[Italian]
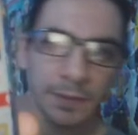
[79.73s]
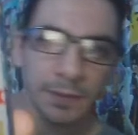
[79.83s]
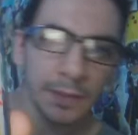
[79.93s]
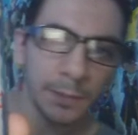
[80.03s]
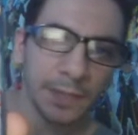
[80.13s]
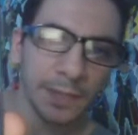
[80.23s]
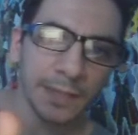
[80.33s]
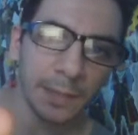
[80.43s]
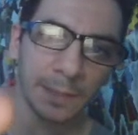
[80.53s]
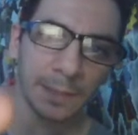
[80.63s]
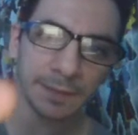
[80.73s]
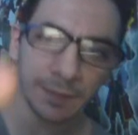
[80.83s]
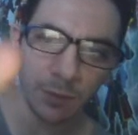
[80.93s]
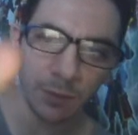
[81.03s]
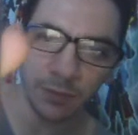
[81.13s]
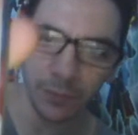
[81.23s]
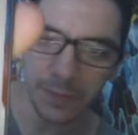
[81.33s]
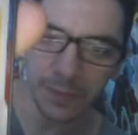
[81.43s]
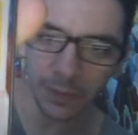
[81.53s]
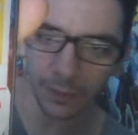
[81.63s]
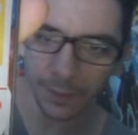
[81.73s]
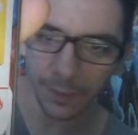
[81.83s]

praticamente come funziona